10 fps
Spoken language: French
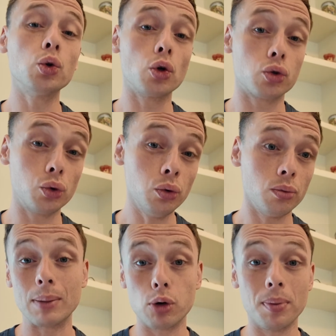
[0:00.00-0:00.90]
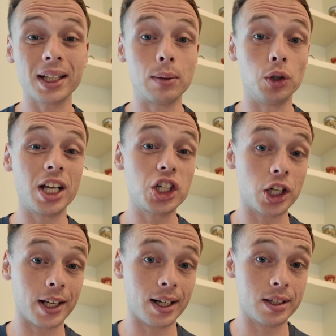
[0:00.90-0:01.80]
au-dessus de la plupart des modèles
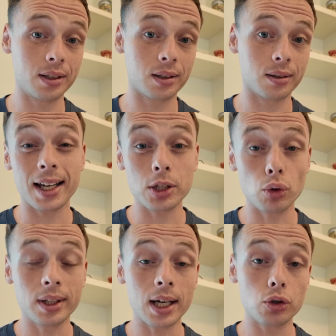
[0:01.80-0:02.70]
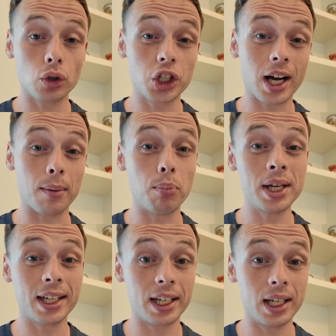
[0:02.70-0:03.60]
généralistes. Ces résultats suggèrent un
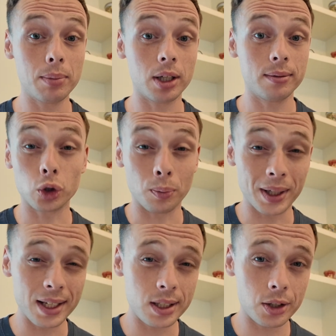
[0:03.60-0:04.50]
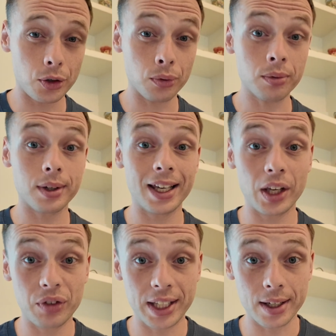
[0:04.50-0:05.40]
bon équilibre entre précision
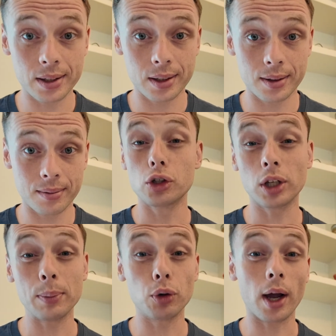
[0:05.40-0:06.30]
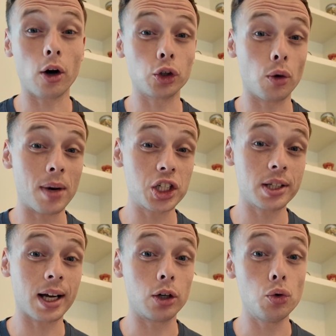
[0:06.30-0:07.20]
et vitesse, ce qui pourrait rendre
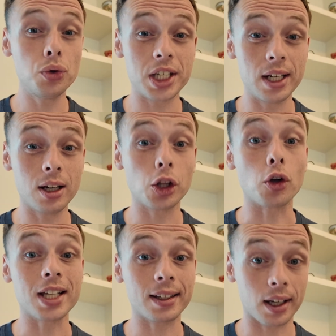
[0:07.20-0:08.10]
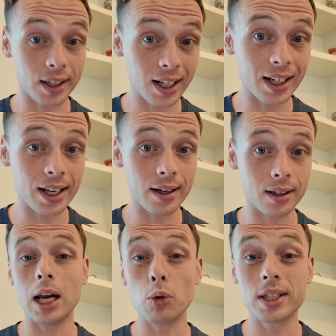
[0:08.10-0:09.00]
Magistral utile dans certains cas
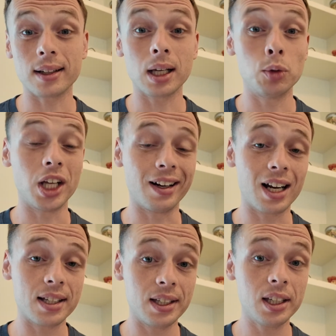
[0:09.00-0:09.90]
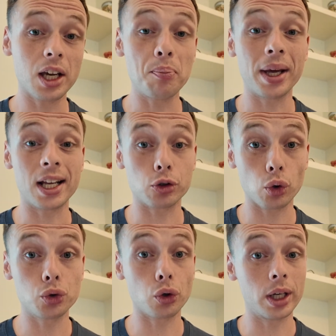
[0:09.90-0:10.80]
réels, là où certains modèles classiques peinent à
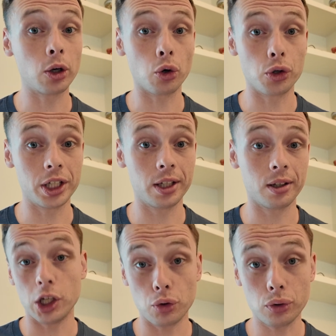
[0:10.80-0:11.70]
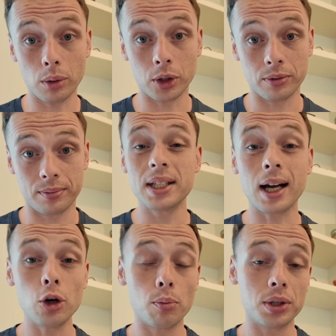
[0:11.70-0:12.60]
structurer leur logique. Et justement,
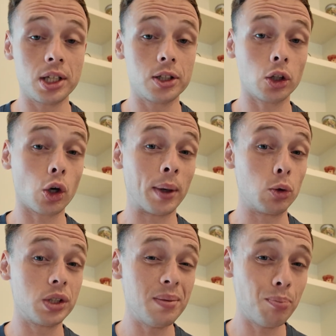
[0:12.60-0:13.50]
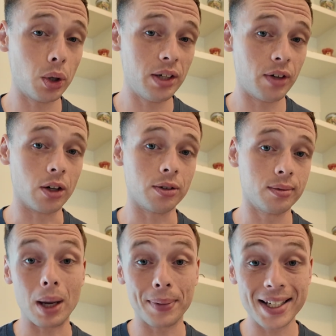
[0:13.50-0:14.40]
Mistral le positionne comme un outil polyvalent
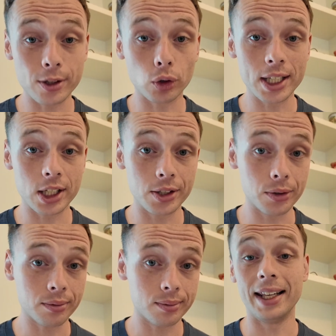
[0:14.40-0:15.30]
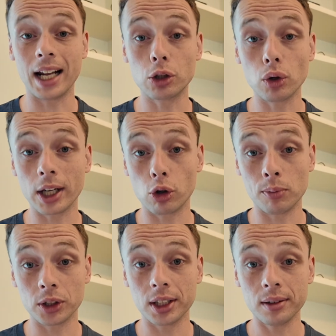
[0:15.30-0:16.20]
pour la prise de décision, les calculs
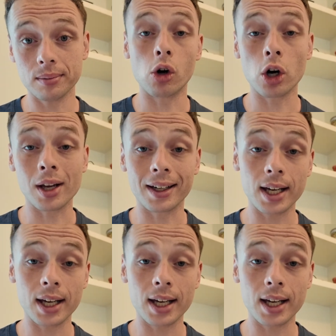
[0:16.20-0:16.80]
réglementés ou encore la